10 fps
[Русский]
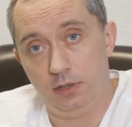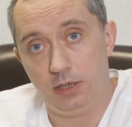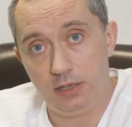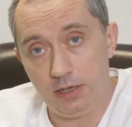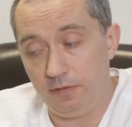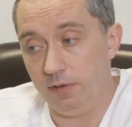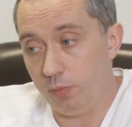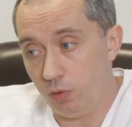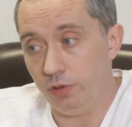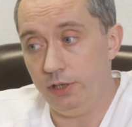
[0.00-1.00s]
Тогда вы
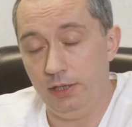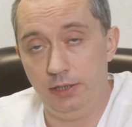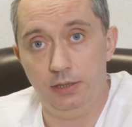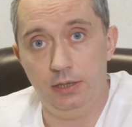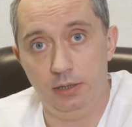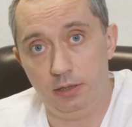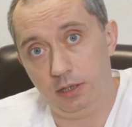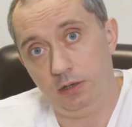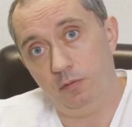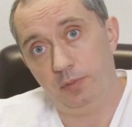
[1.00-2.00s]
похудеете, да,
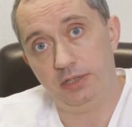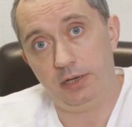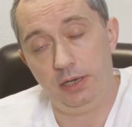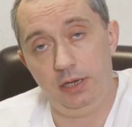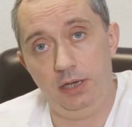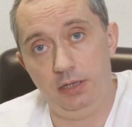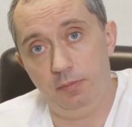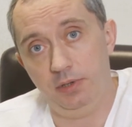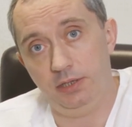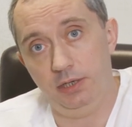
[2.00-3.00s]
тогда вы постранеете
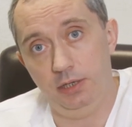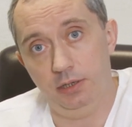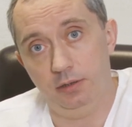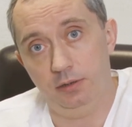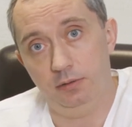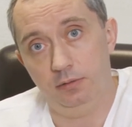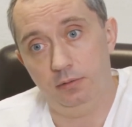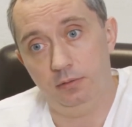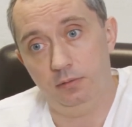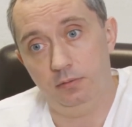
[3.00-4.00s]
без диеты.
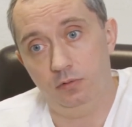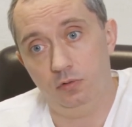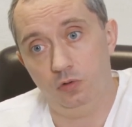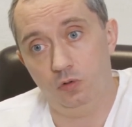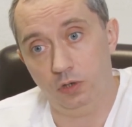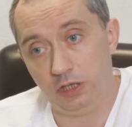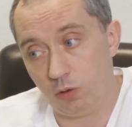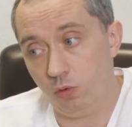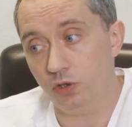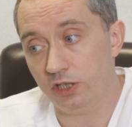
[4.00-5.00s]
Ну вот
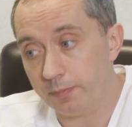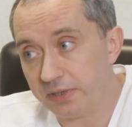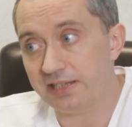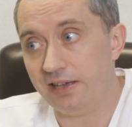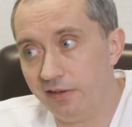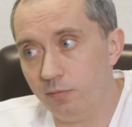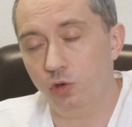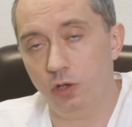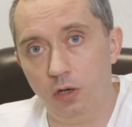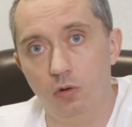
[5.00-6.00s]
такую
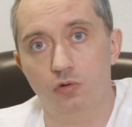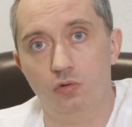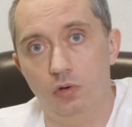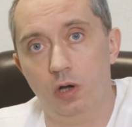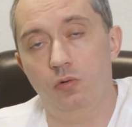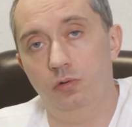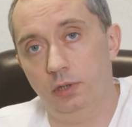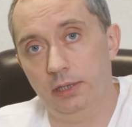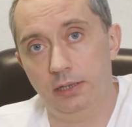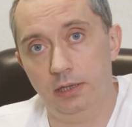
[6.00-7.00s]
сопоставимую нагрузку
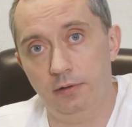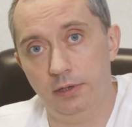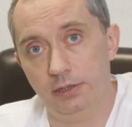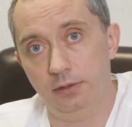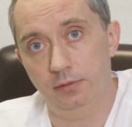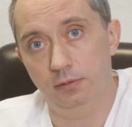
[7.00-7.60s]
какую-то надо давать.